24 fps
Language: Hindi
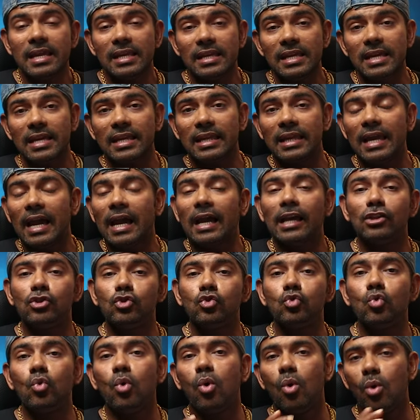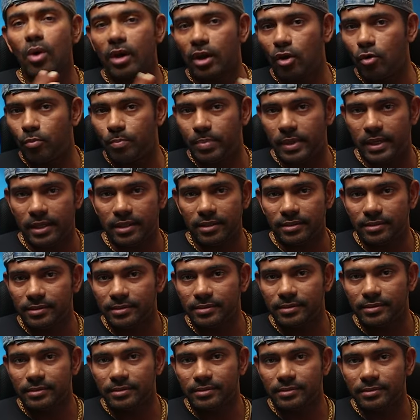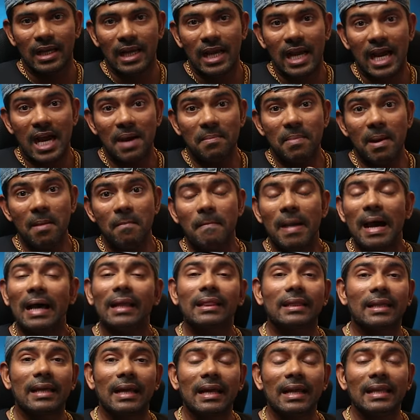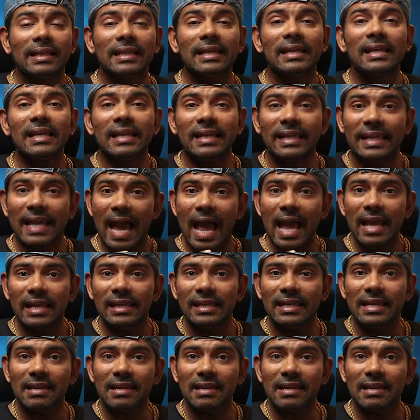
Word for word: ये किया है चूहों के ऊपर अब हम बात कर लेते हैं कि क्या